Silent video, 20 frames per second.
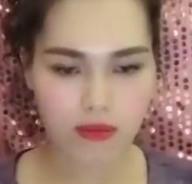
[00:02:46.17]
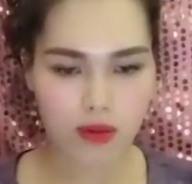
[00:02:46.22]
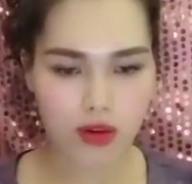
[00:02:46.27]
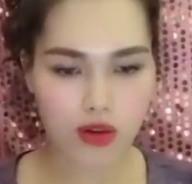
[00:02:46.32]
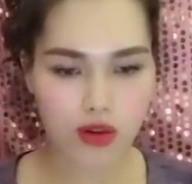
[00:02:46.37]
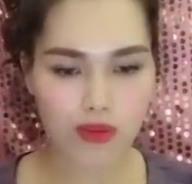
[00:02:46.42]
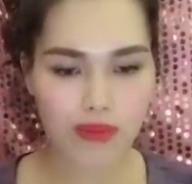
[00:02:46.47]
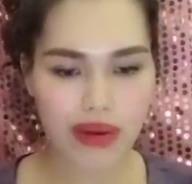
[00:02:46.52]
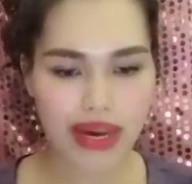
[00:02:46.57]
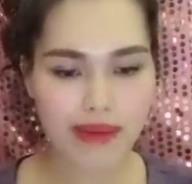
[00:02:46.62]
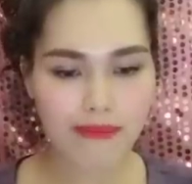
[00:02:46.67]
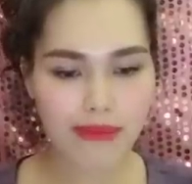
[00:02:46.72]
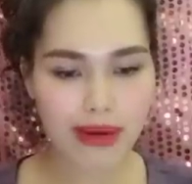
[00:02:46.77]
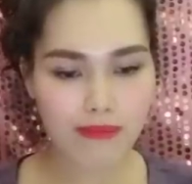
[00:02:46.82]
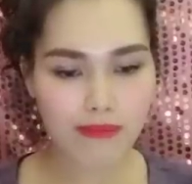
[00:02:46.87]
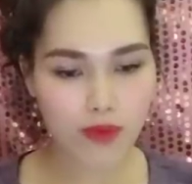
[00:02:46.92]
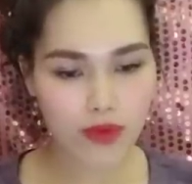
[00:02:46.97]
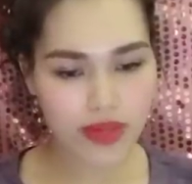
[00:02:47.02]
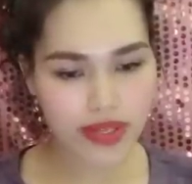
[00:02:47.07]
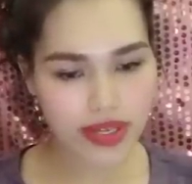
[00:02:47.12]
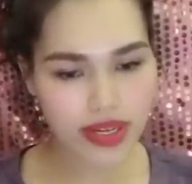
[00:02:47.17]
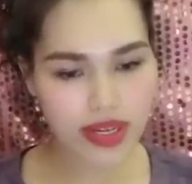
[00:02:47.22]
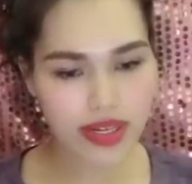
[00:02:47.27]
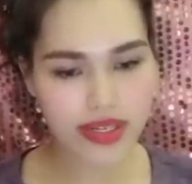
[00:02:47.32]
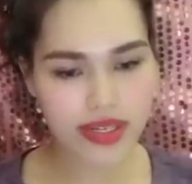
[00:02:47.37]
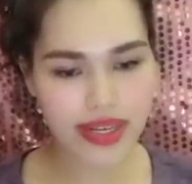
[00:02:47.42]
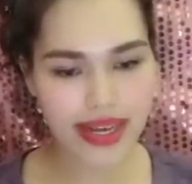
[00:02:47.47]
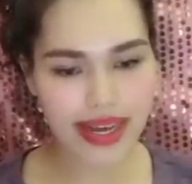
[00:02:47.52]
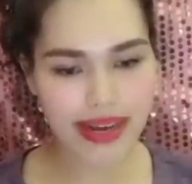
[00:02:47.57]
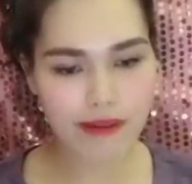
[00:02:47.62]
Một cô bé mặt mũi
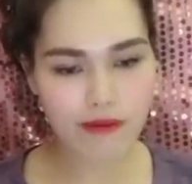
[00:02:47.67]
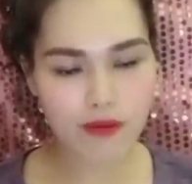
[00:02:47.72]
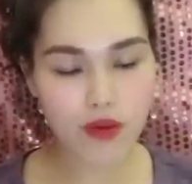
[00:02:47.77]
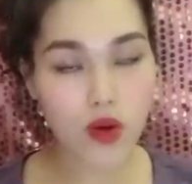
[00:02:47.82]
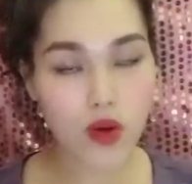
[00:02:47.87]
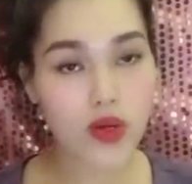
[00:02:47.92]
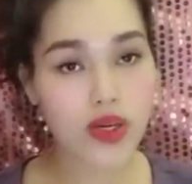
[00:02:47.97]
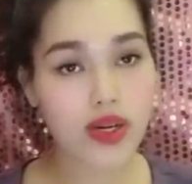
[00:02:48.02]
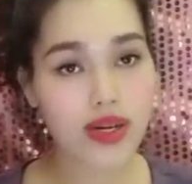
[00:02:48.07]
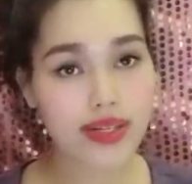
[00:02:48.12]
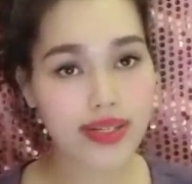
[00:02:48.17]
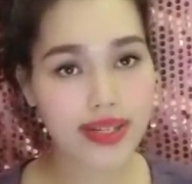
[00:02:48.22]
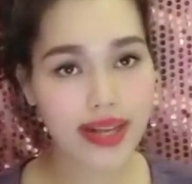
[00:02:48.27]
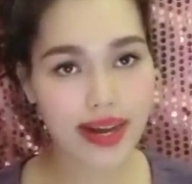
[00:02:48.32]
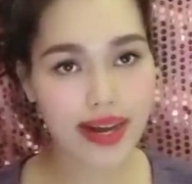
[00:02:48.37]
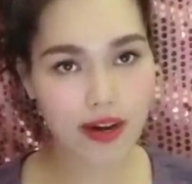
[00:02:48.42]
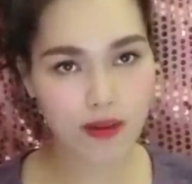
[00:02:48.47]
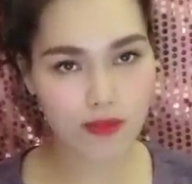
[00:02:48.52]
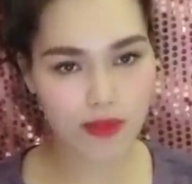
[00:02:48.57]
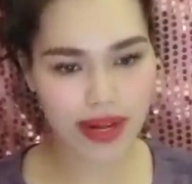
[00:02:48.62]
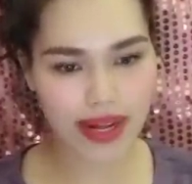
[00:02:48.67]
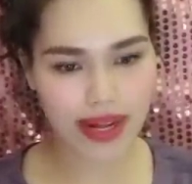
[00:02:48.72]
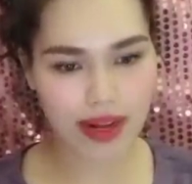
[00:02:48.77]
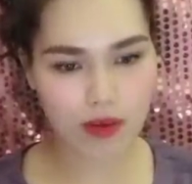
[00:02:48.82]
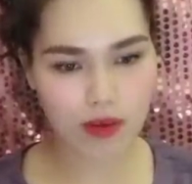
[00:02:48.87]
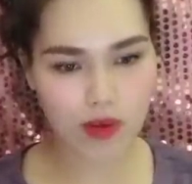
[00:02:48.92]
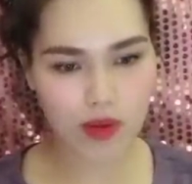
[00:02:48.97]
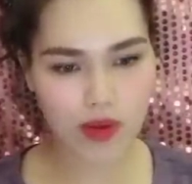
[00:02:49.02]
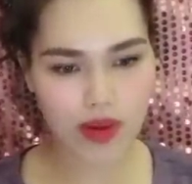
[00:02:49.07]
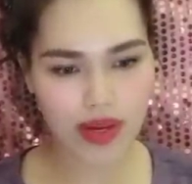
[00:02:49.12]
xinh xèo, có nước da hồng
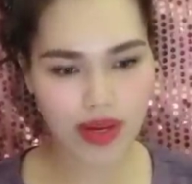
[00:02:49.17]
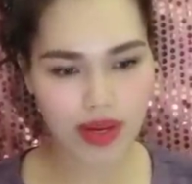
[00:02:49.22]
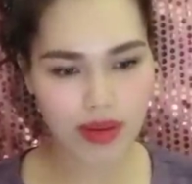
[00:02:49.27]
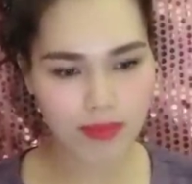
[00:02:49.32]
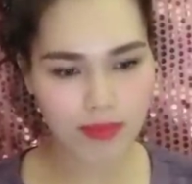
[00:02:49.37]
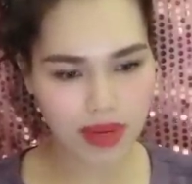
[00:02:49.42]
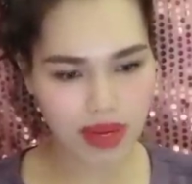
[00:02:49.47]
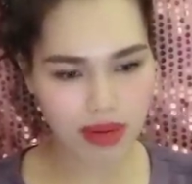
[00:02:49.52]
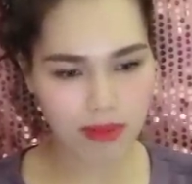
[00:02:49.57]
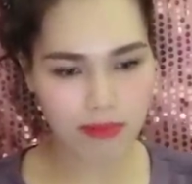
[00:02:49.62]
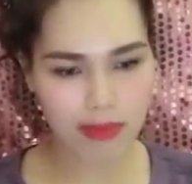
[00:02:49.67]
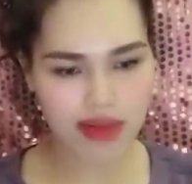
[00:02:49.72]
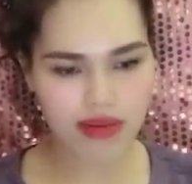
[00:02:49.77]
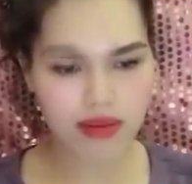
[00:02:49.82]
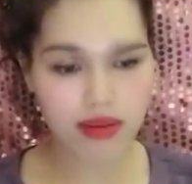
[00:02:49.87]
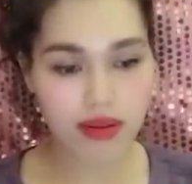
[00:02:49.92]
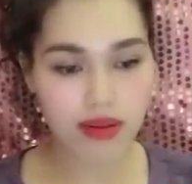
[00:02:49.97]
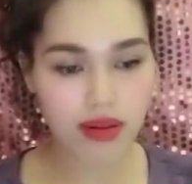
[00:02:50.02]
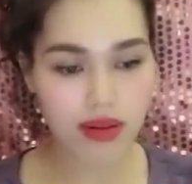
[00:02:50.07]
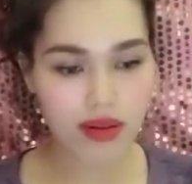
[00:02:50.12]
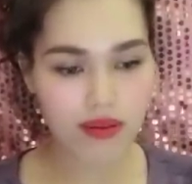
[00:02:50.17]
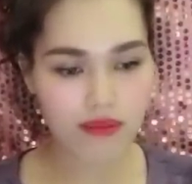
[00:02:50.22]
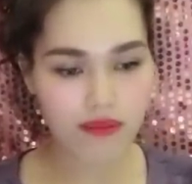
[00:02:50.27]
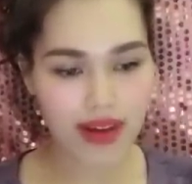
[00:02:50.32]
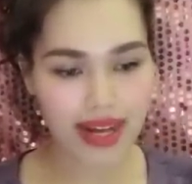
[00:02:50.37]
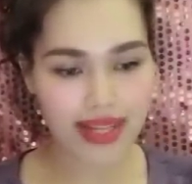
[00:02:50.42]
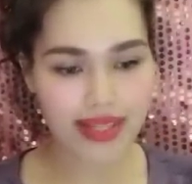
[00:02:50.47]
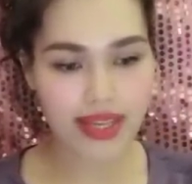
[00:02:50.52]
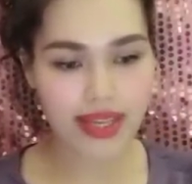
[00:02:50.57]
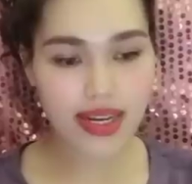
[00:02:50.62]
hào, mịn màng
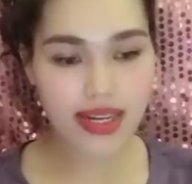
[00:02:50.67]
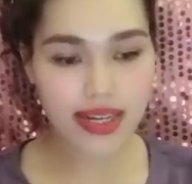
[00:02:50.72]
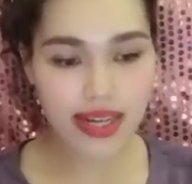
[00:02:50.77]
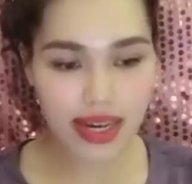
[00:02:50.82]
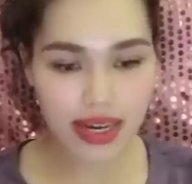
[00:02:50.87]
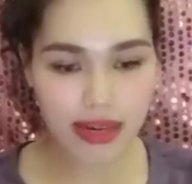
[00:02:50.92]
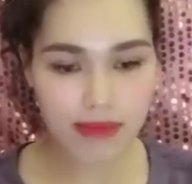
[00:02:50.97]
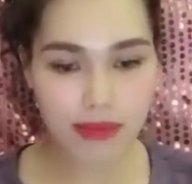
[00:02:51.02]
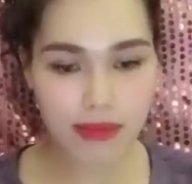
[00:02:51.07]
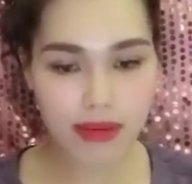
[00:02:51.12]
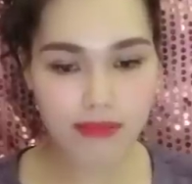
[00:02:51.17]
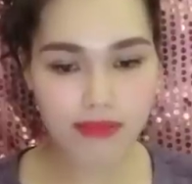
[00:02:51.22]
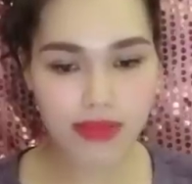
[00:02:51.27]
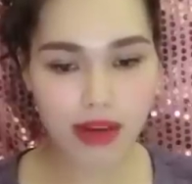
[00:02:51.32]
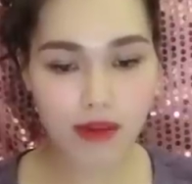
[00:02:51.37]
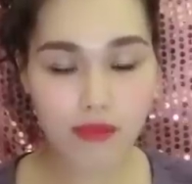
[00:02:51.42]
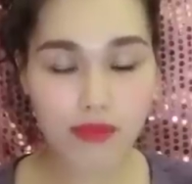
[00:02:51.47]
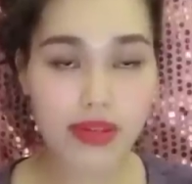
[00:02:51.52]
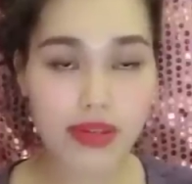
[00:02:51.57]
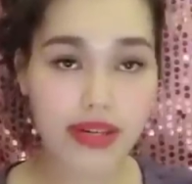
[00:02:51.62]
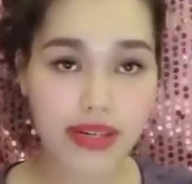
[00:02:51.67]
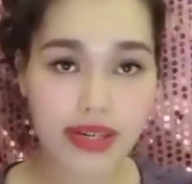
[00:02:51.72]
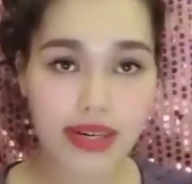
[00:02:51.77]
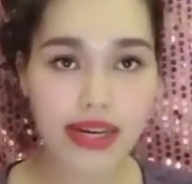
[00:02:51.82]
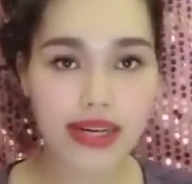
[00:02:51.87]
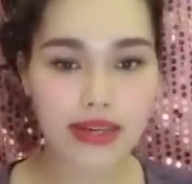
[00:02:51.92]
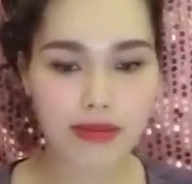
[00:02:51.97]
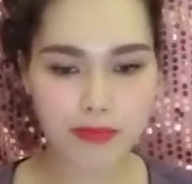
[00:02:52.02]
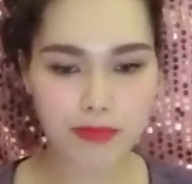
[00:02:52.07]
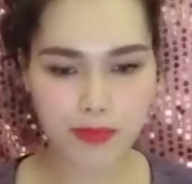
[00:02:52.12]
và tết hai bím tóc đứng
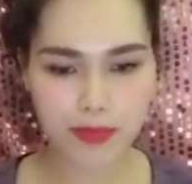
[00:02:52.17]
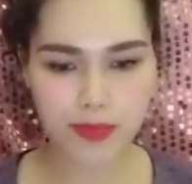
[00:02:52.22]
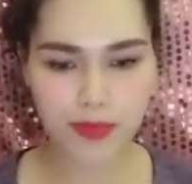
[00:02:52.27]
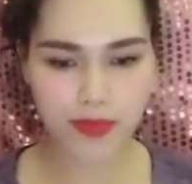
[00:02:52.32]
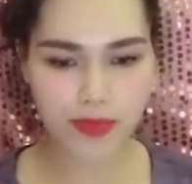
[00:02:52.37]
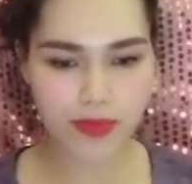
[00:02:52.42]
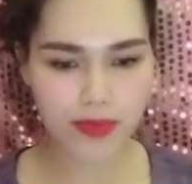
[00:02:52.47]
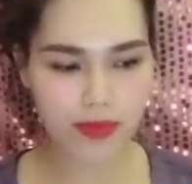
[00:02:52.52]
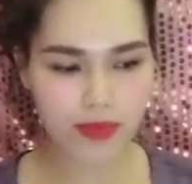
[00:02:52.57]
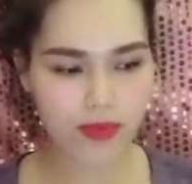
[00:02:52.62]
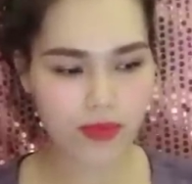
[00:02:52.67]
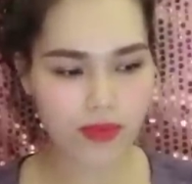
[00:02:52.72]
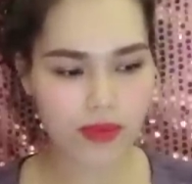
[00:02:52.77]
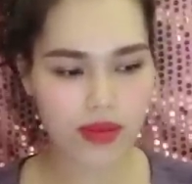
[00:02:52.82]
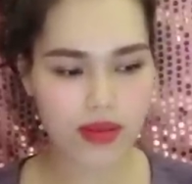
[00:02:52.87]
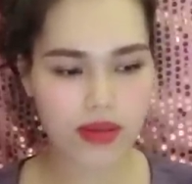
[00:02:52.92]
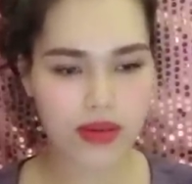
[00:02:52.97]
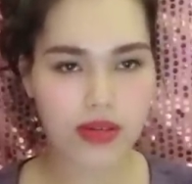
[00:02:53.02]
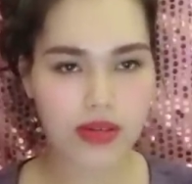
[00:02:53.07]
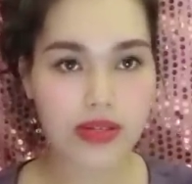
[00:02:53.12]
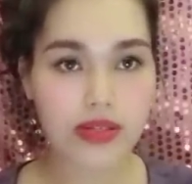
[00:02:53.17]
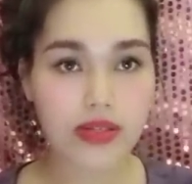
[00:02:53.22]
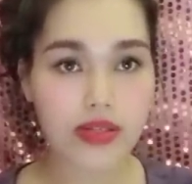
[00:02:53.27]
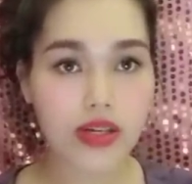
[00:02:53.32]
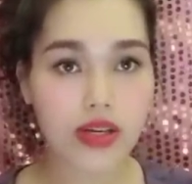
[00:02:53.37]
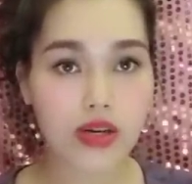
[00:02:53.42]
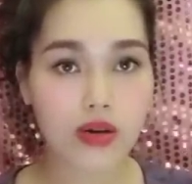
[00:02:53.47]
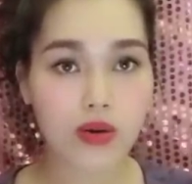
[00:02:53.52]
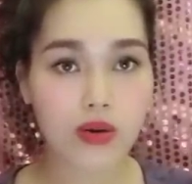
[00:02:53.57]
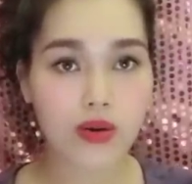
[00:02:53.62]
lên.
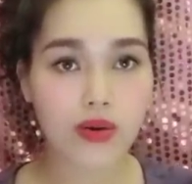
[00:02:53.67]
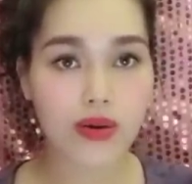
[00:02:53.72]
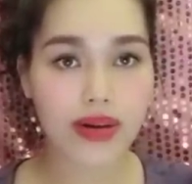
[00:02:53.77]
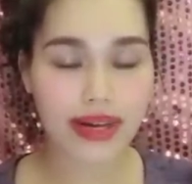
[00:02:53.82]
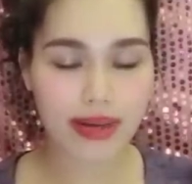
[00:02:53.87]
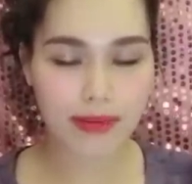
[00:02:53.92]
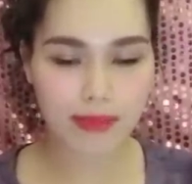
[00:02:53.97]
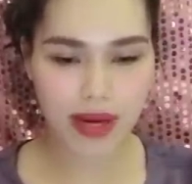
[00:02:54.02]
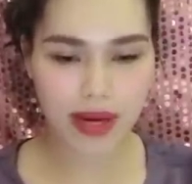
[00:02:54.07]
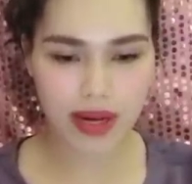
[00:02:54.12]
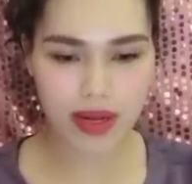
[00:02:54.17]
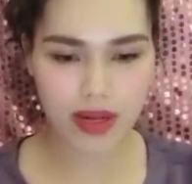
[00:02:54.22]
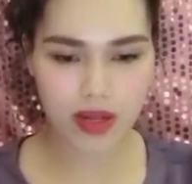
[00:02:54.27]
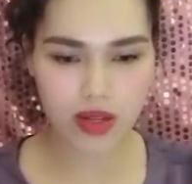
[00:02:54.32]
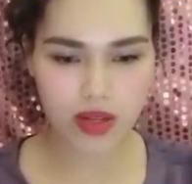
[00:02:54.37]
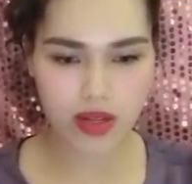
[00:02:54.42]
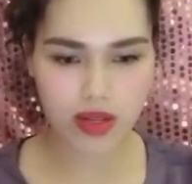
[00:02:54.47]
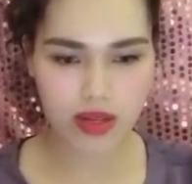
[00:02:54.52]
Thưa cô, em ạ.